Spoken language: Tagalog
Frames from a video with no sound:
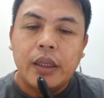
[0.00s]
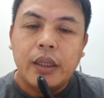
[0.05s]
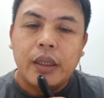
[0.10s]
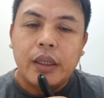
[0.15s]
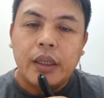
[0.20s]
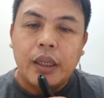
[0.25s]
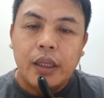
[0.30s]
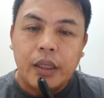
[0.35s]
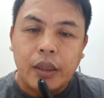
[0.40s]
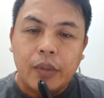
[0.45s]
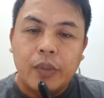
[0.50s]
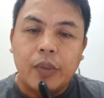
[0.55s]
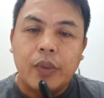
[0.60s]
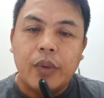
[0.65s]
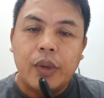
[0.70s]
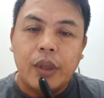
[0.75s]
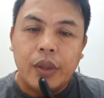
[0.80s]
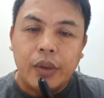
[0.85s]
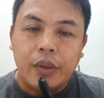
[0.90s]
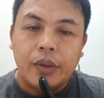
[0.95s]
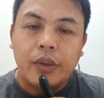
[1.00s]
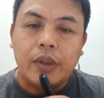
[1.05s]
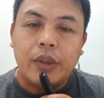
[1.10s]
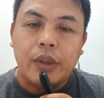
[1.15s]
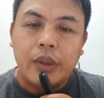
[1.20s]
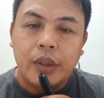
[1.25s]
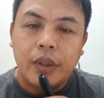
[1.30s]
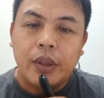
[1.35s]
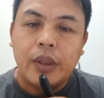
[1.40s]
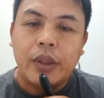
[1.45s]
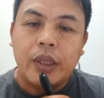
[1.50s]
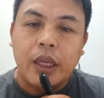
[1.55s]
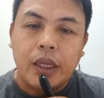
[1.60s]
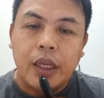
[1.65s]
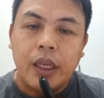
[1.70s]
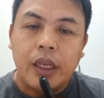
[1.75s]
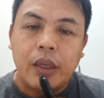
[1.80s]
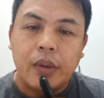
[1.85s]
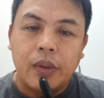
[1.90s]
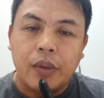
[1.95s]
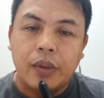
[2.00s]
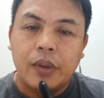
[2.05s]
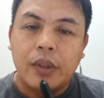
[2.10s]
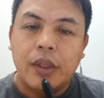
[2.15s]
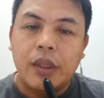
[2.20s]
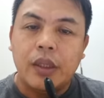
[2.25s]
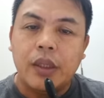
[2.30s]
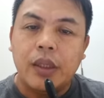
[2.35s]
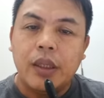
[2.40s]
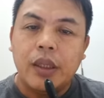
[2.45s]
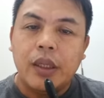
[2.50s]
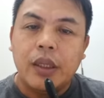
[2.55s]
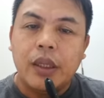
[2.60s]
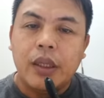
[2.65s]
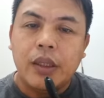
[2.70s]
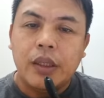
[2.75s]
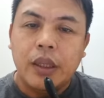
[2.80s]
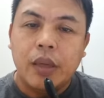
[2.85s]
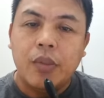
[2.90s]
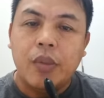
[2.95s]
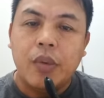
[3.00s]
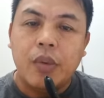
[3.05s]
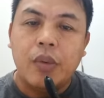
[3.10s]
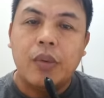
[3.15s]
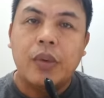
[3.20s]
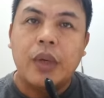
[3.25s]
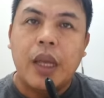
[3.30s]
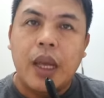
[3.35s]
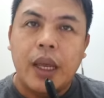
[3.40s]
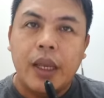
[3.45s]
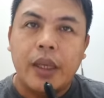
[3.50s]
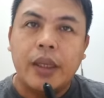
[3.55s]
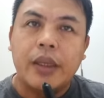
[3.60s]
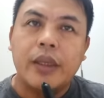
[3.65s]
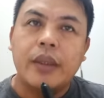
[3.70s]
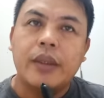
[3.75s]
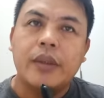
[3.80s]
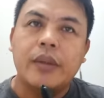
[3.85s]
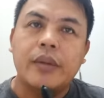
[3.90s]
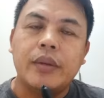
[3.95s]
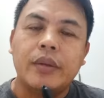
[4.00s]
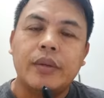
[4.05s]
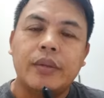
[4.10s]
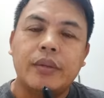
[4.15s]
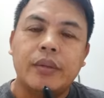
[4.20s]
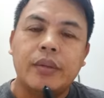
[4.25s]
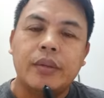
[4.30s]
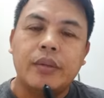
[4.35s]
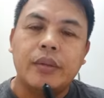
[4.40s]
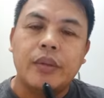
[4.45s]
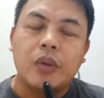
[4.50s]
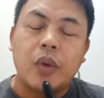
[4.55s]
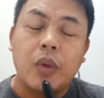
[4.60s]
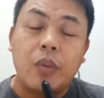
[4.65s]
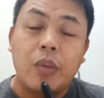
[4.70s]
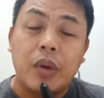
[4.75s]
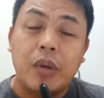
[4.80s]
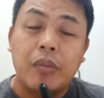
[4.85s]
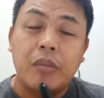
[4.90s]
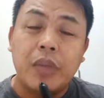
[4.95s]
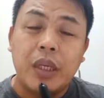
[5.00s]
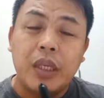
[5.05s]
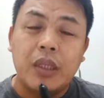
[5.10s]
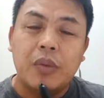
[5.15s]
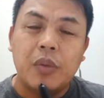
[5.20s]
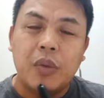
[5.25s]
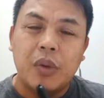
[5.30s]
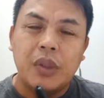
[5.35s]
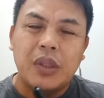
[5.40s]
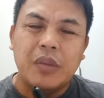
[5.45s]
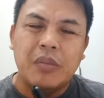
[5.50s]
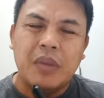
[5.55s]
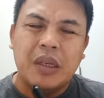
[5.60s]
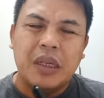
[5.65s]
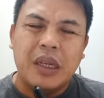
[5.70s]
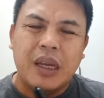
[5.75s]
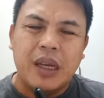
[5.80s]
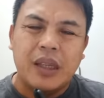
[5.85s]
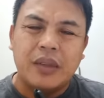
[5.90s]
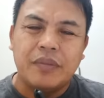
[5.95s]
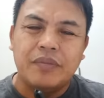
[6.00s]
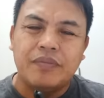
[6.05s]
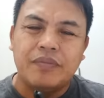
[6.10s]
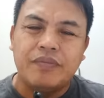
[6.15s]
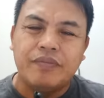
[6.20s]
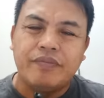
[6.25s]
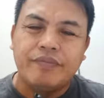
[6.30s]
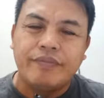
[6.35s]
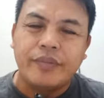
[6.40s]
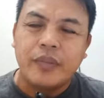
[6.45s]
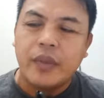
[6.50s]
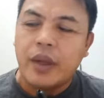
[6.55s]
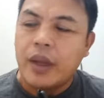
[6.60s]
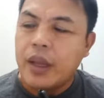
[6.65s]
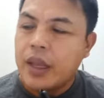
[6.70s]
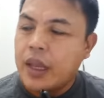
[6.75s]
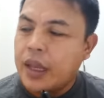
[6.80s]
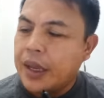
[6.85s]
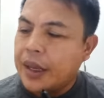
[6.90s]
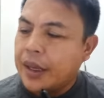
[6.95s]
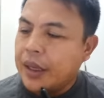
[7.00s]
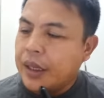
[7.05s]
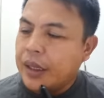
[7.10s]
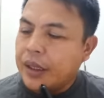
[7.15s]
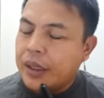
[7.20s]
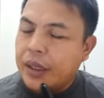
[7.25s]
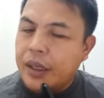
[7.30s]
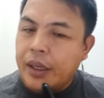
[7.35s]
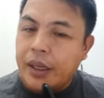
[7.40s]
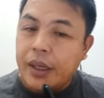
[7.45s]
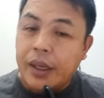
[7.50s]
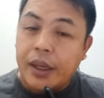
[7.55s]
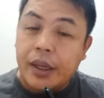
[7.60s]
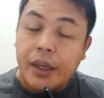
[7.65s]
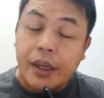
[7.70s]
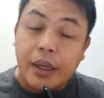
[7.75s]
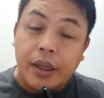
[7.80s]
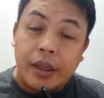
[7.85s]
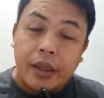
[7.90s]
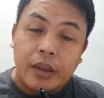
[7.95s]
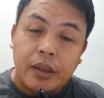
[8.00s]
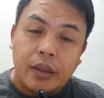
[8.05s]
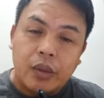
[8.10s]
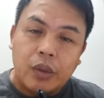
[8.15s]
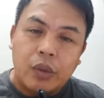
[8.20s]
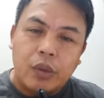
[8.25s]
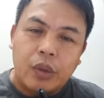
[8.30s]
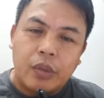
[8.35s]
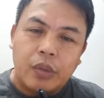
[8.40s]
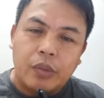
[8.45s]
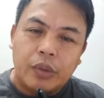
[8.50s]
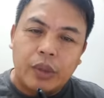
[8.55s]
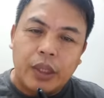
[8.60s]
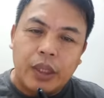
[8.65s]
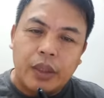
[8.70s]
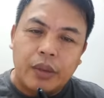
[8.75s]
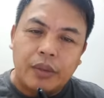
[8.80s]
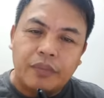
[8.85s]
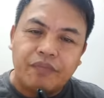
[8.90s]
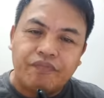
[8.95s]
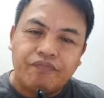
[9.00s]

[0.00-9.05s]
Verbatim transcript: nandiyan po ngayon, nag-iikot sa buong naik. Sobrang bilis po kasi maglakad. Uh, ah, tutulungan po tayo.